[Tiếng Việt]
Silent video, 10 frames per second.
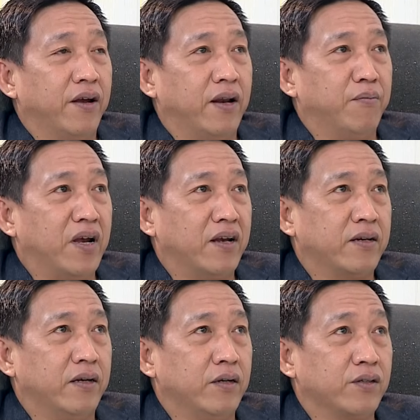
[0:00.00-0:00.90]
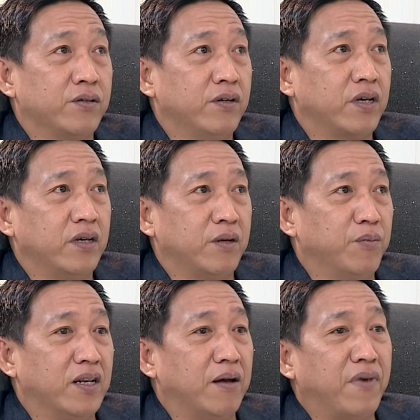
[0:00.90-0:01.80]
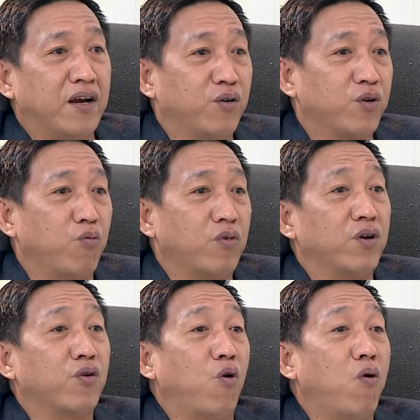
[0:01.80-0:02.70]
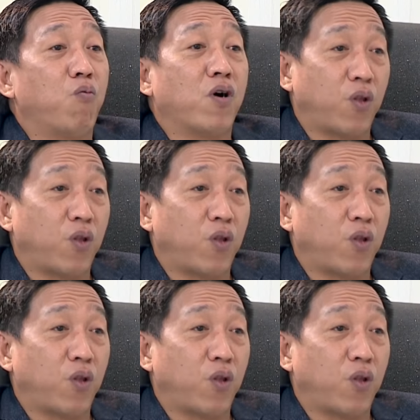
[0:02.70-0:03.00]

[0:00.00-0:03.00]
hay làm ăn thì xưa kia thì mình làm ăn nói chung là nó cũng không có